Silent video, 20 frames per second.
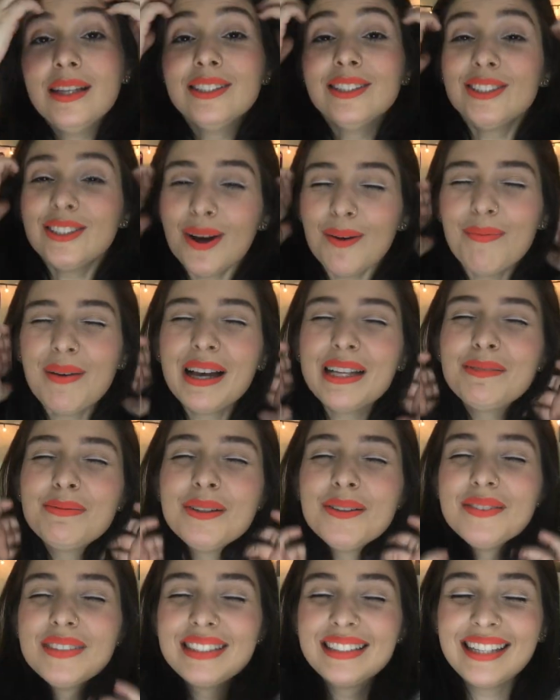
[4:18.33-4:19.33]
Só peço
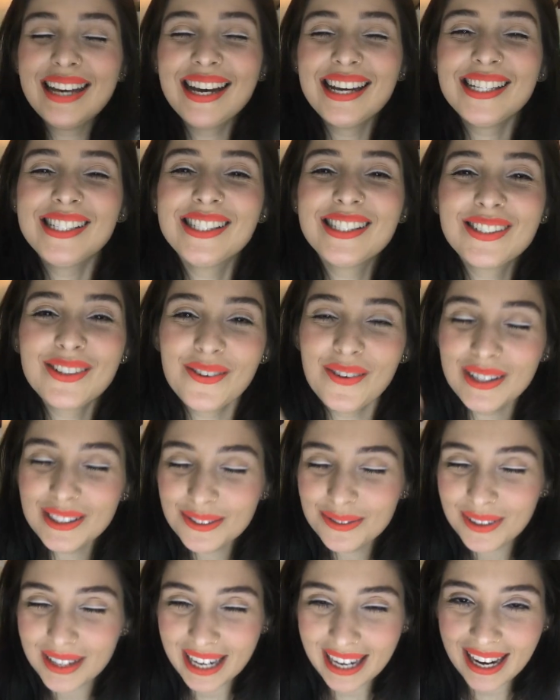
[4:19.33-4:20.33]
pra vocês,
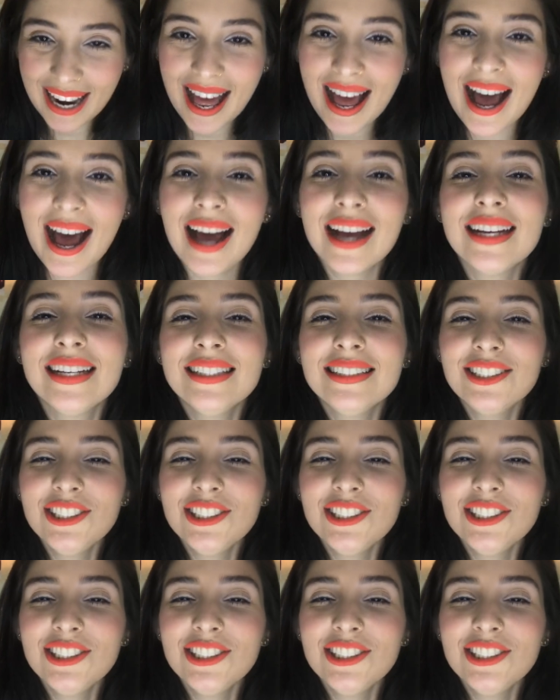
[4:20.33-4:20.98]
quando forem lá,